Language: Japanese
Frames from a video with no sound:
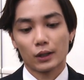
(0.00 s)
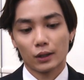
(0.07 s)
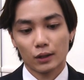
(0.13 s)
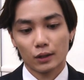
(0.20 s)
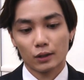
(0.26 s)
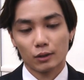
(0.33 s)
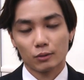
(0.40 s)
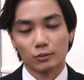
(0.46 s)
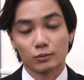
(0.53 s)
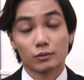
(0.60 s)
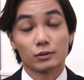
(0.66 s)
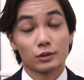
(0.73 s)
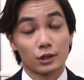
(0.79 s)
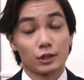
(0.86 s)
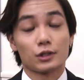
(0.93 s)
えー、本
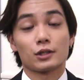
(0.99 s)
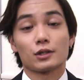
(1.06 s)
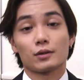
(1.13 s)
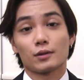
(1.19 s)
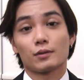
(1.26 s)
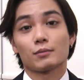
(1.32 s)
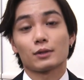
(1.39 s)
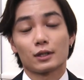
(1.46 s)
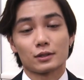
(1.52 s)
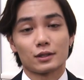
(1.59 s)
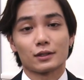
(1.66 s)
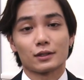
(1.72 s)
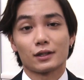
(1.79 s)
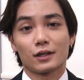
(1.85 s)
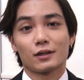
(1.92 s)
当にぜひ皆
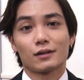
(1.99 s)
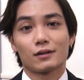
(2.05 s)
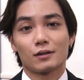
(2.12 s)
に